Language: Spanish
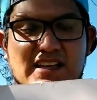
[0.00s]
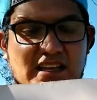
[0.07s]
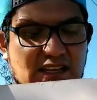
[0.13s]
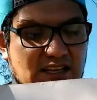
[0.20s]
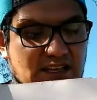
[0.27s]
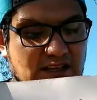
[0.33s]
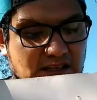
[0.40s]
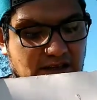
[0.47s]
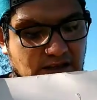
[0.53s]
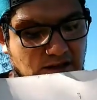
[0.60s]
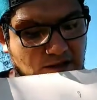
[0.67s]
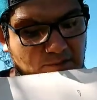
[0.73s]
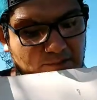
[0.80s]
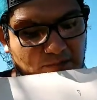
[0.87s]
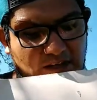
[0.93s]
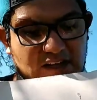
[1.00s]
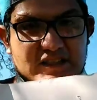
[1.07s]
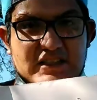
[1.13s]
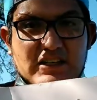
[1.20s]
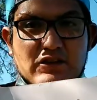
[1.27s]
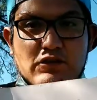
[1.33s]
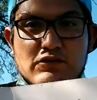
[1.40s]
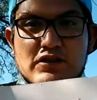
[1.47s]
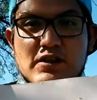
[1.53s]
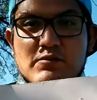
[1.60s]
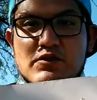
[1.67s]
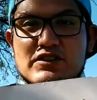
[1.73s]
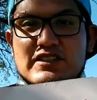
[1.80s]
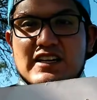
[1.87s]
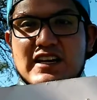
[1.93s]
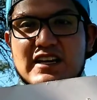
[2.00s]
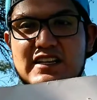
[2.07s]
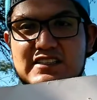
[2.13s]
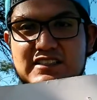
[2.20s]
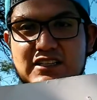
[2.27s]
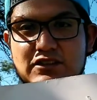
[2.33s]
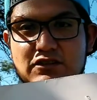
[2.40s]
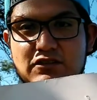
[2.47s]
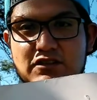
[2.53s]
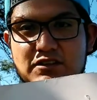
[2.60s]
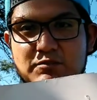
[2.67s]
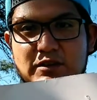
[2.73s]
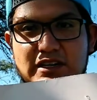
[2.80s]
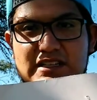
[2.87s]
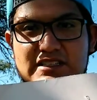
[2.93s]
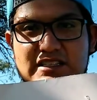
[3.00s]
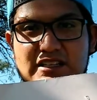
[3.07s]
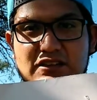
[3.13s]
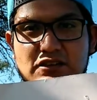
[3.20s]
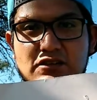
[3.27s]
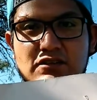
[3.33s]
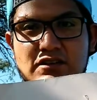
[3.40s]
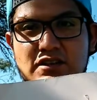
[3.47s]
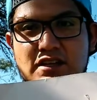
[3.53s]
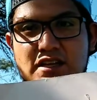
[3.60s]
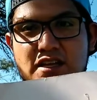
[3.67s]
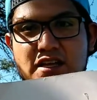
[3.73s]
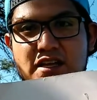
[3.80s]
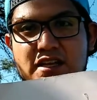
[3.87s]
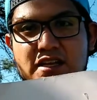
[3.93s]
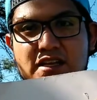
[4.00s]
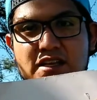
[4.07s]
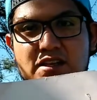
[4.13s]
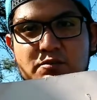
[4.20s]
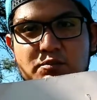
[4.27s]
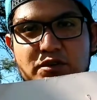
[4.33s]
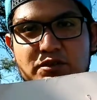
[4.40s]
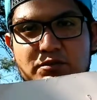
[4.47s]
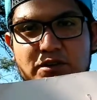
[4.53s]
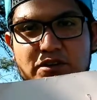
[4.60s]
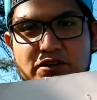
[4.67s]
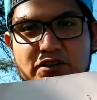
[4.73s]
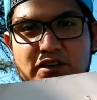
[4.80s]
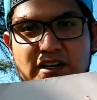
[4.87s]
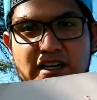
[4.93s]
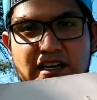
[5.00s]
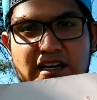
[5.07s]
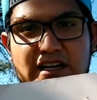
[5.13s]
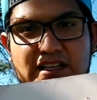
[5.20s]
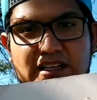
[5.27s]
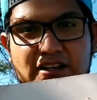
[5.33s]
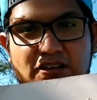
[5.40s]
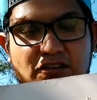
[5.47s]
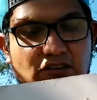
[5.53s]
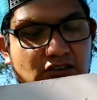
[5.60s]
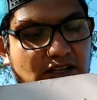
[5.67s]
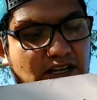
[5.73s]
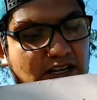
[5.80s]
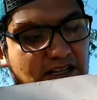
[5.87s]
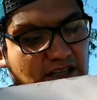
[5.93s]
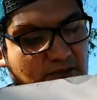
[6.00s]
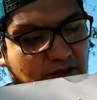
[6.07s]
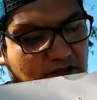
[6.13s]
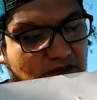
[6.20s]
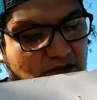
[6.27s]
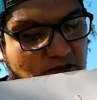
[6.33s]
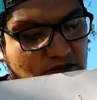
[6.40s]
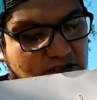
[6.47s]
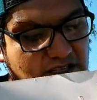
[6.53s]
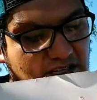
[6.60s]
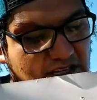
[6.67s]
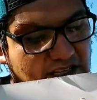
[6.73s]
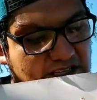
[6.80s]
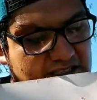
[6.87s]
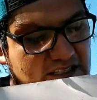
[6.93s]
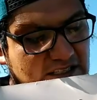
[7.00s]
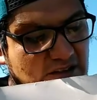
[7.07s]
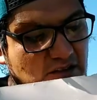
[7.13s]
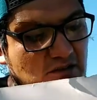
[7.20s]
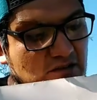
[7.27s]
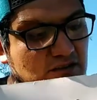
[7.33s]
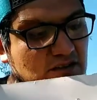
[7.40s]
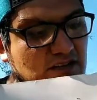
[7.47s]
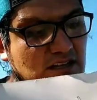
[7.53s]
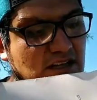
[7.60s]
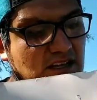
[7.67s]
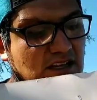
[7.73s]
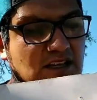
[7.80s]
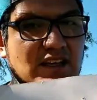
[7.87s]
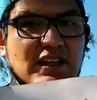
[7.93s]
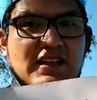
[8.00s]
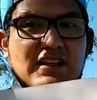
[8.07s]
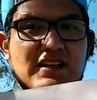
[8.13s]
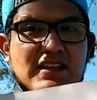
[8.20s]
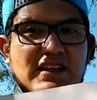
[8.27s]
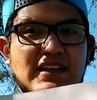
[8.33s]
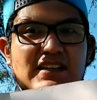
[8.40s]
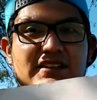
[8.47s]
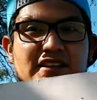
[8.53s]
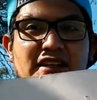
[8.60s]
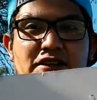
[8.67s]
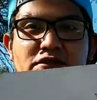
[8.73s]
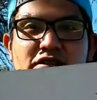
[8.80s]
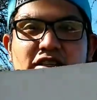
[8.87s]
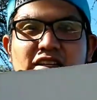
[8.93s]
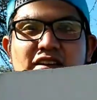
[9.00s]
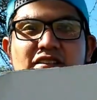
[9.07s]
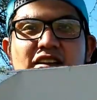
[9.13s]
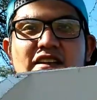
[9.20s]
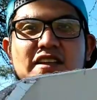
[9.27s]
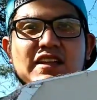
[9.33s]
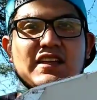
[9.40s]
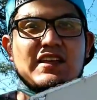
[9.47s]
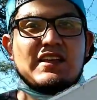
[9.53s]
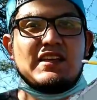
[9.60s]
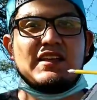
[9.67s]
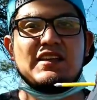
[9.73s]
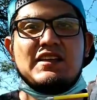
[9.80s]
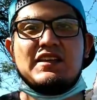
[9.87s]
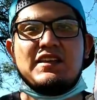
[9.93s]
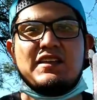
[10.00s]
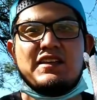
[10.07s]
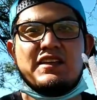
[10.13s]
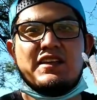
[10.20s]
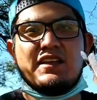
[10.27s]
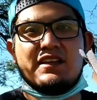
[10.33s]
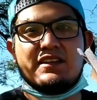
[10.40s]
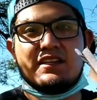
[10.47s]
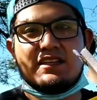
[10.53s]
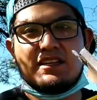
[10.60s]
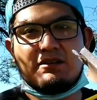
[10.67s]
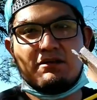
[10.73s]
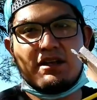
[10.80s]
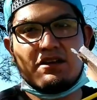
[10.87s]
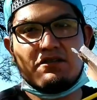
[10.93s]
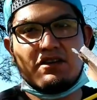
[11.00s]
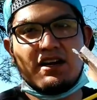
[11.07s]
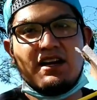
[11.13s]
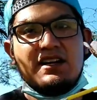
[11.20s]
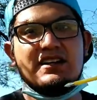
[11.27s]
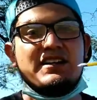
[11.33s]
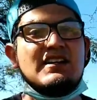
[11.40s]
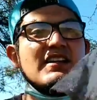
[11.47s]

que acertó una muy cerca del centro, yo disparé al centro. Y pues bueno, acá tengo otra que también dio muy cerca del centro. Eh, esta es una tabla de, tabla roca